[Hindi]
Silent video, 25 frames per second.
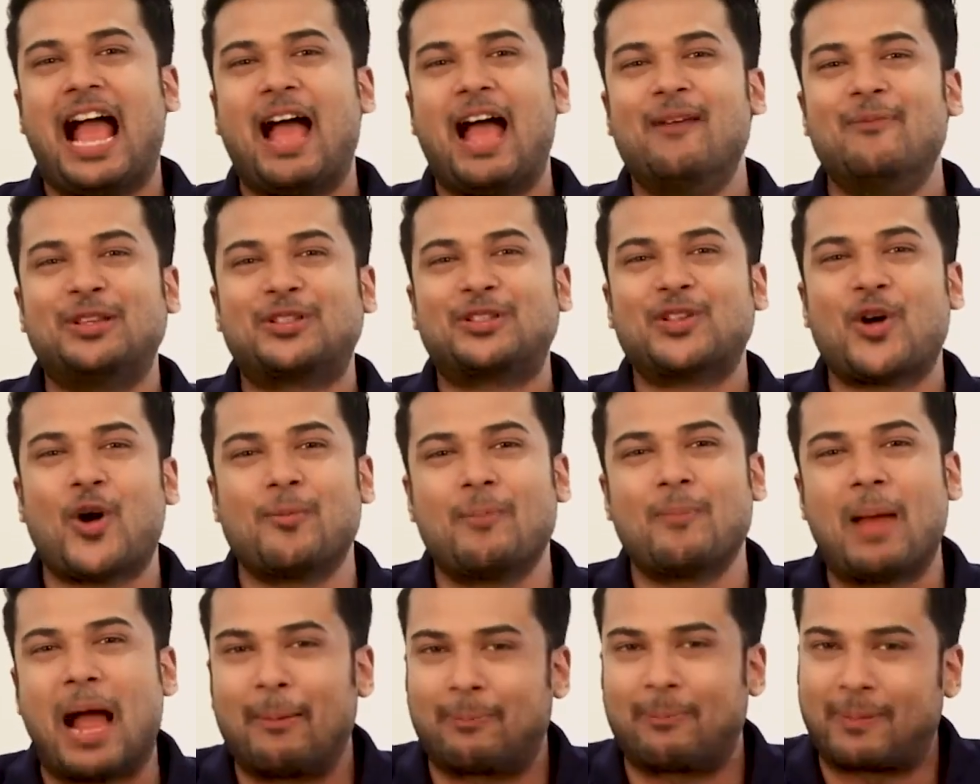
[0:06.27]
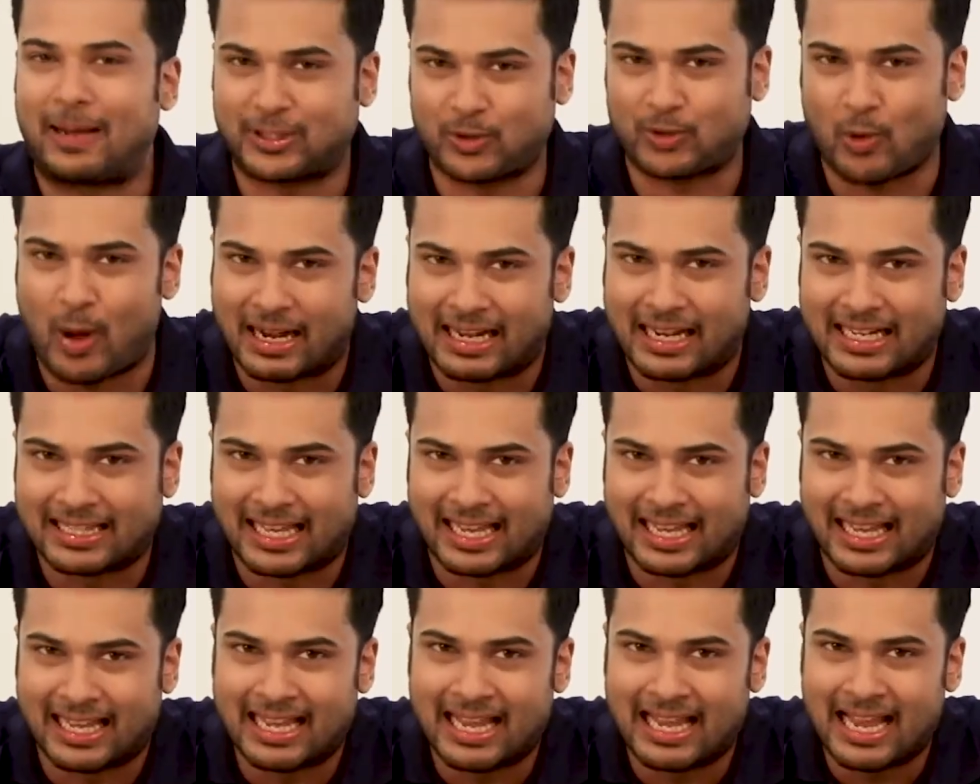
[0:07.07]
एमेजॉन में आपका
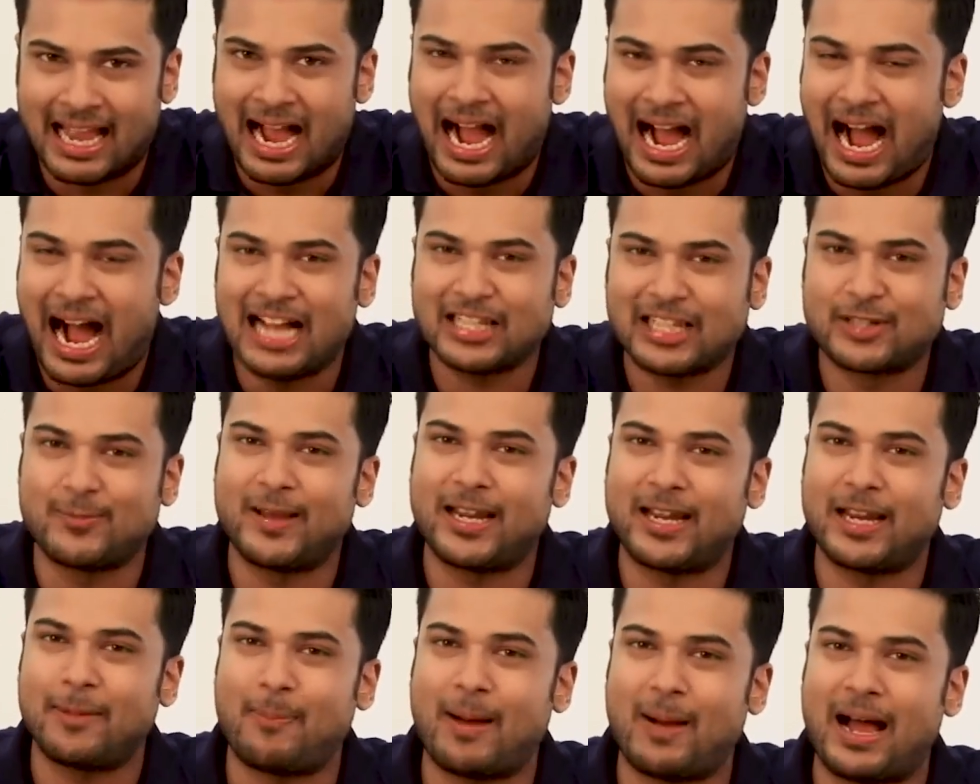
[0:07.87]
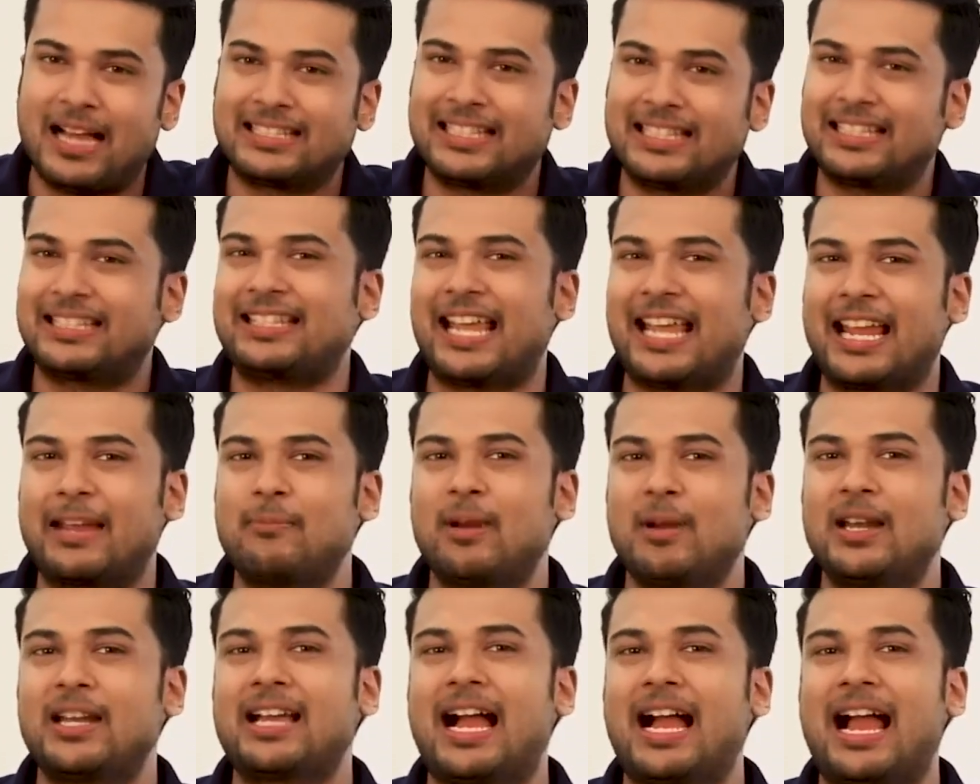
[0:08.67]
स्वागत है आज मेरे पास इस
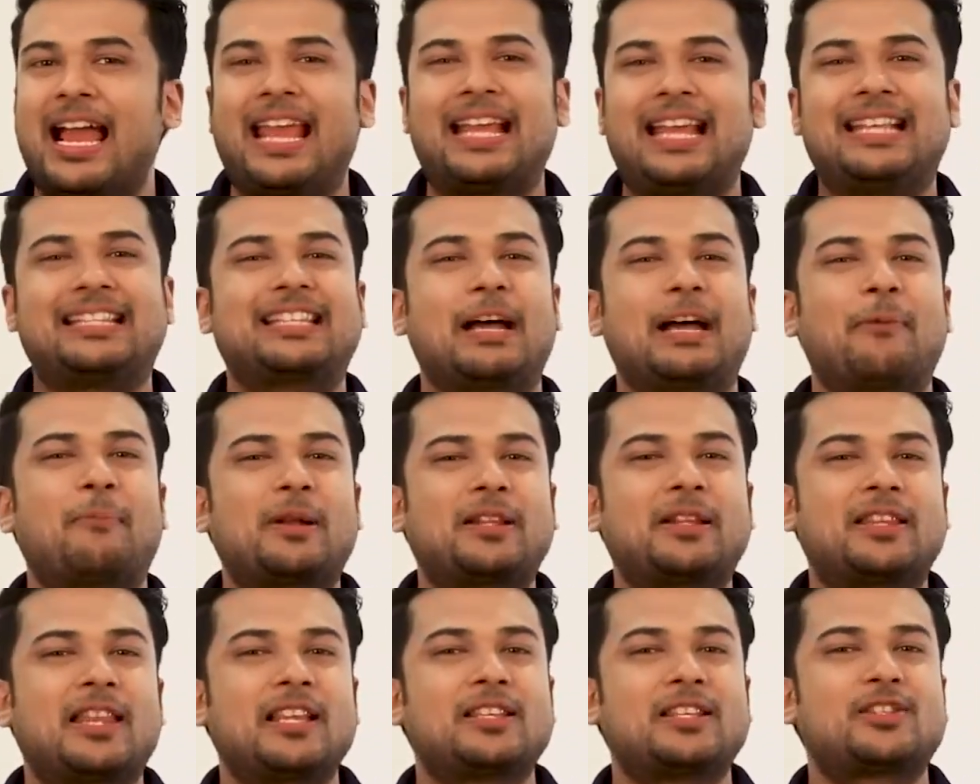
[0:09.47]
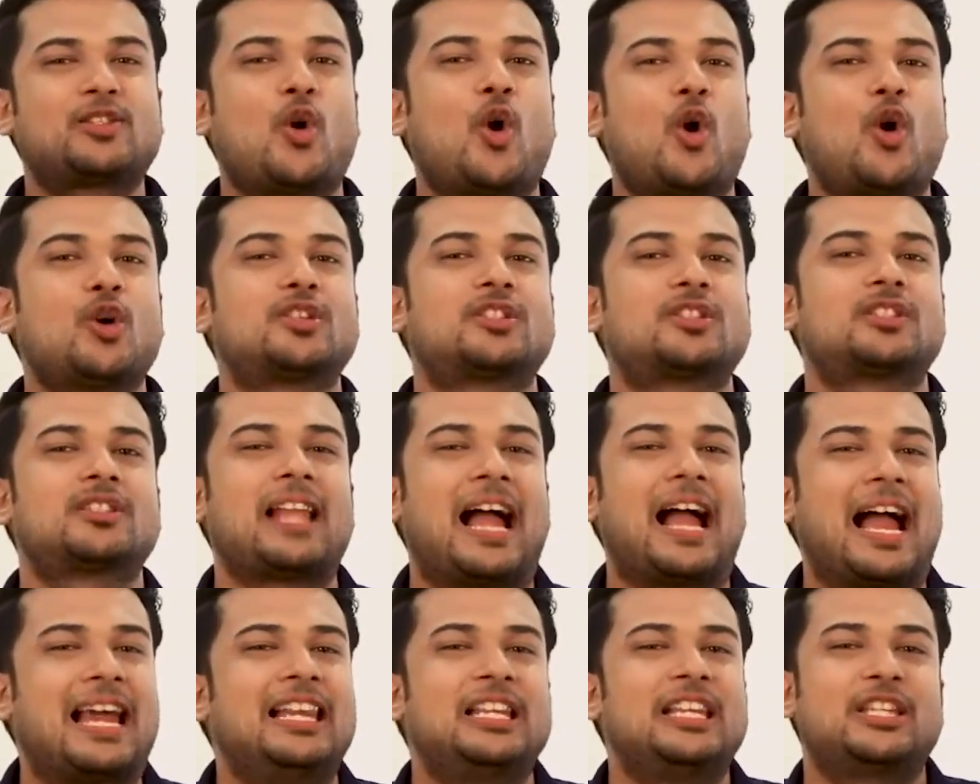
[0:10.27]
सेगमेंट का एक जबरदस्त और
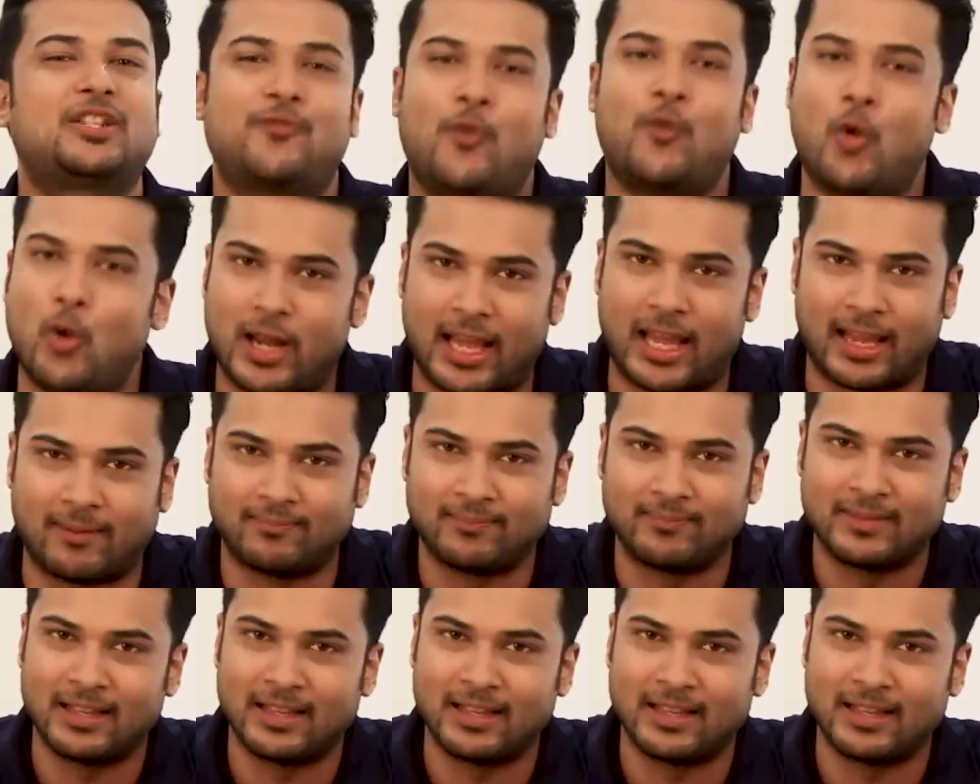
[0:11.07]
स्टाइलिश फोन है